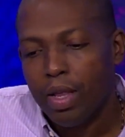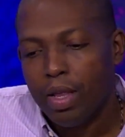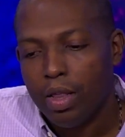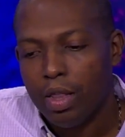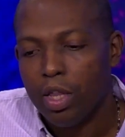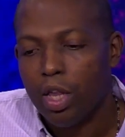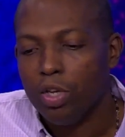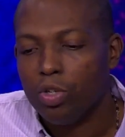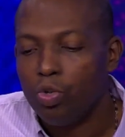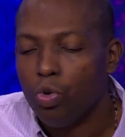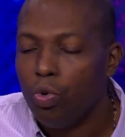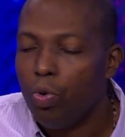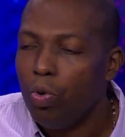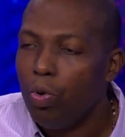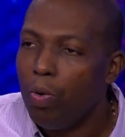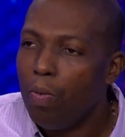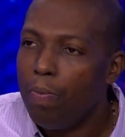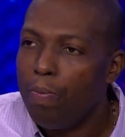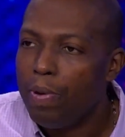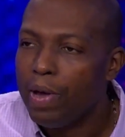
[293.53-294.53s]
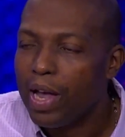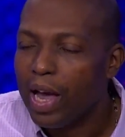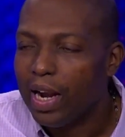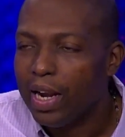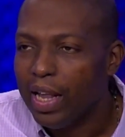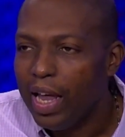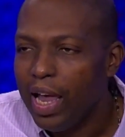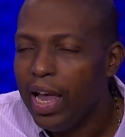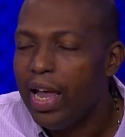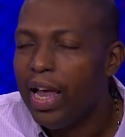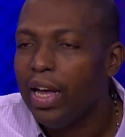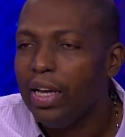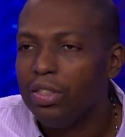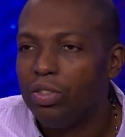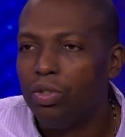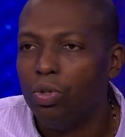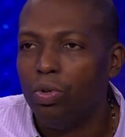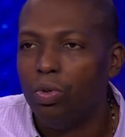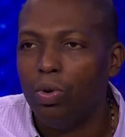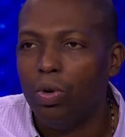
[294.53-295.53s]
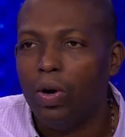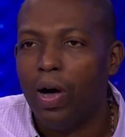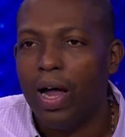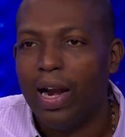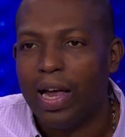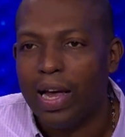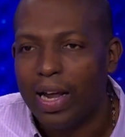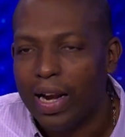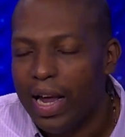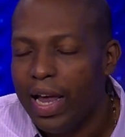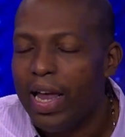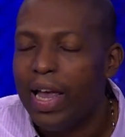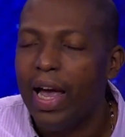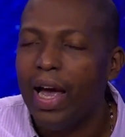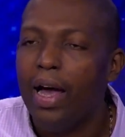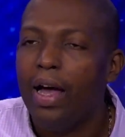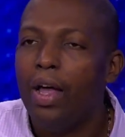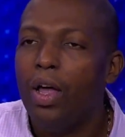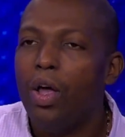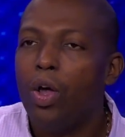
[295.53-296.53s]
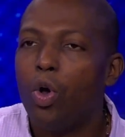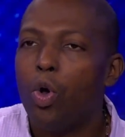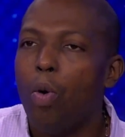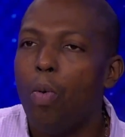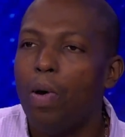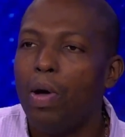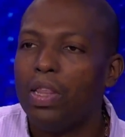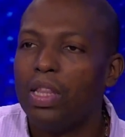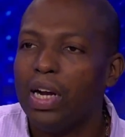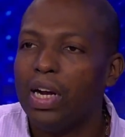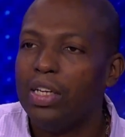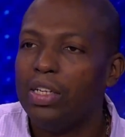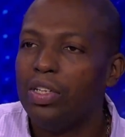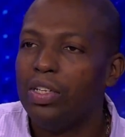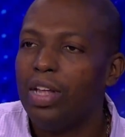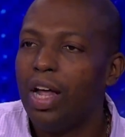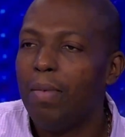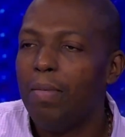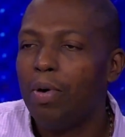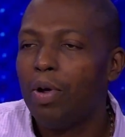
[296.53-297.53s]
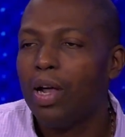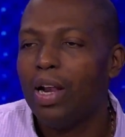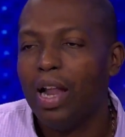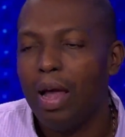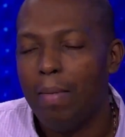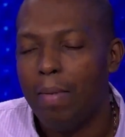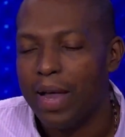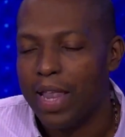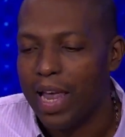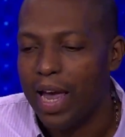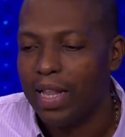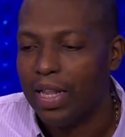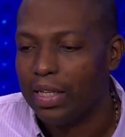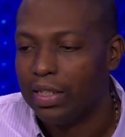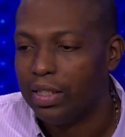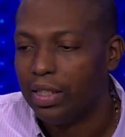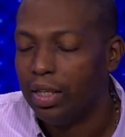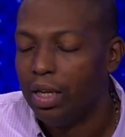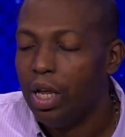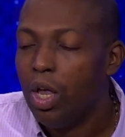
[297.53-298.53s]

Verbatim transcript: su picardía, su alegría, como es tradicional, porque las mañanas,